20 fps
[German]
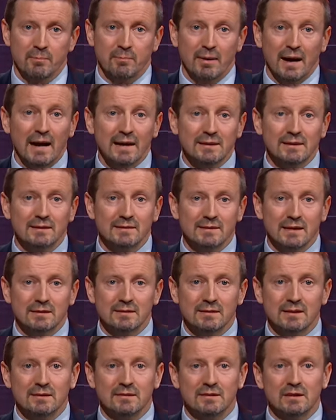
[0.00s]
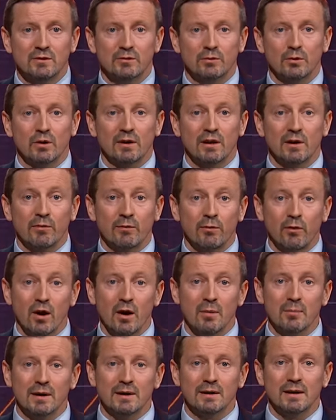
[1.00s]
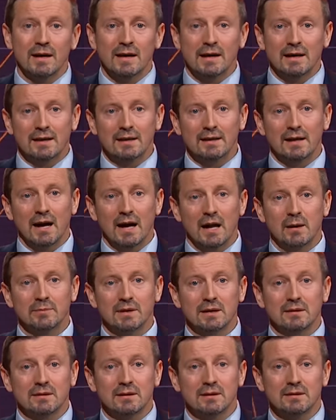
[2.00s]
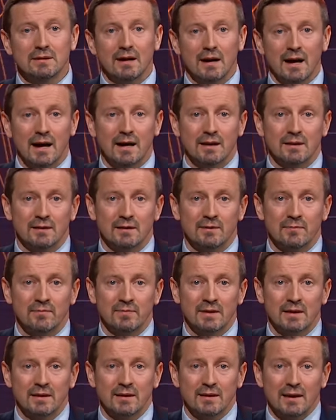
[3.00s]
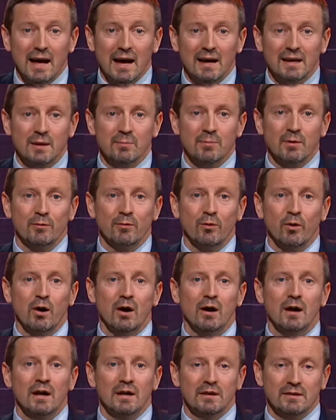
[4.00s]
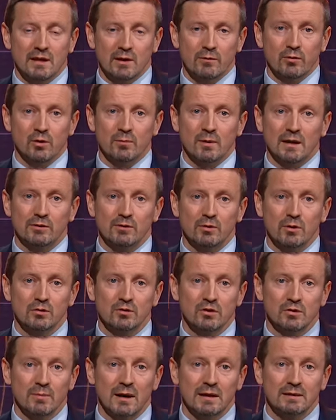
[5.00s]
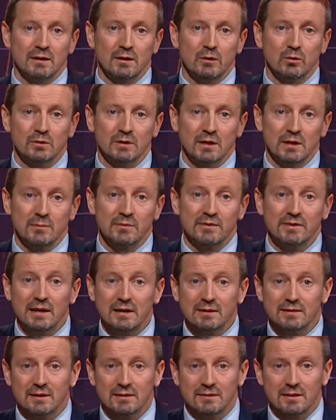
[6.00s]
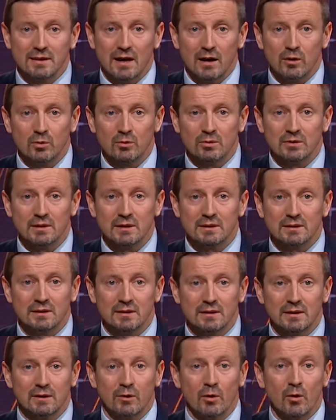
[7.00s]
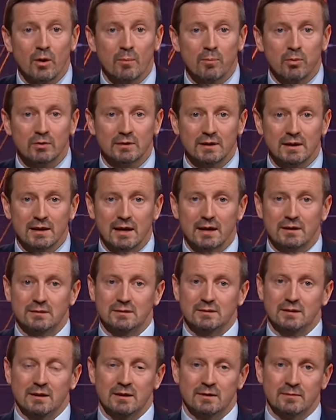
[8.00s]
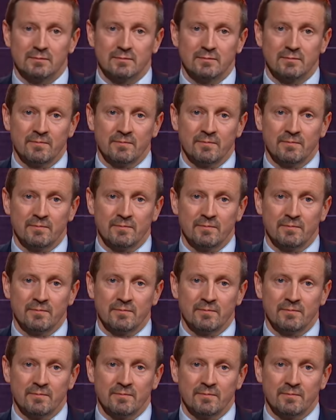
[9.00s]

Beide setzen sich für Reformen innerhalb der Kirche ein lange bevor die Reformation durch Martin Luther im 16. Jahrhundert ihren Höhepunkt erreichte.